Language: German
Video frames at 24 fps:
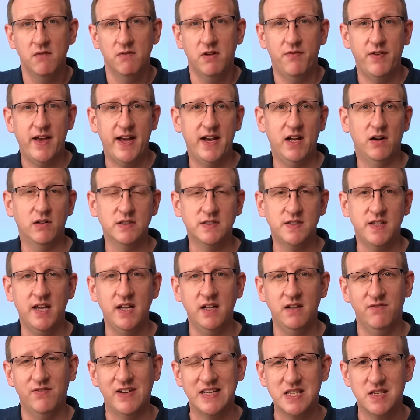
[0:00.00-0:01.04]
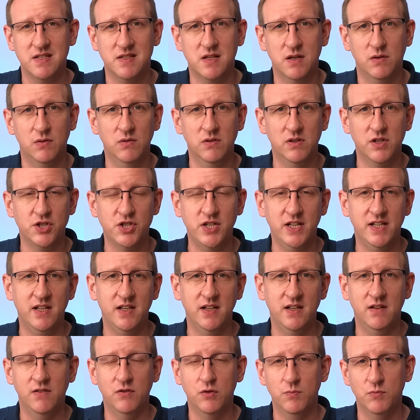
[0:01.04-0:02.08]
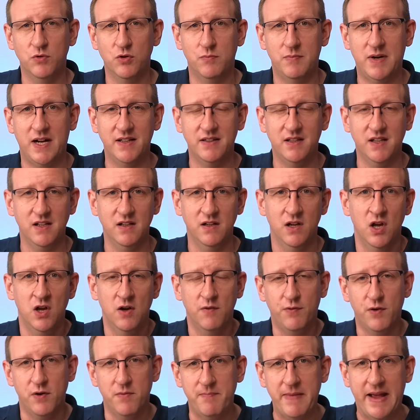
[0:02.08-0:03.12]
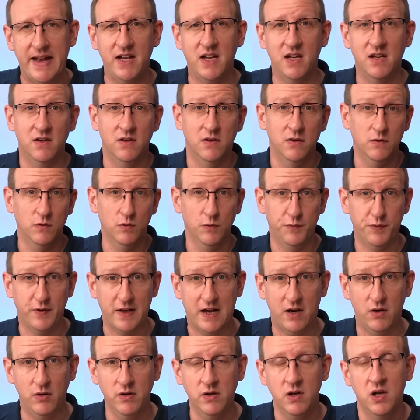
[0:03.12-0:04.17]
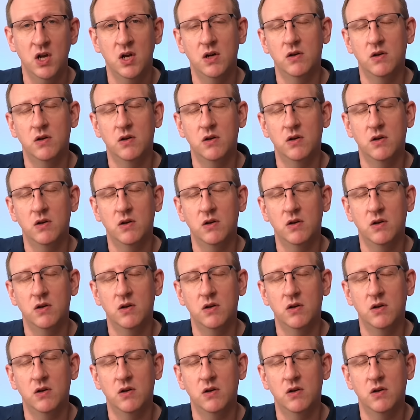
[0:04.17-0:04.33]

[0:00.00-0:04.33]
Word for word: Wir werden auch sehen, was ist der Unterschied in den Symptomatiken von Männern zu Frauen.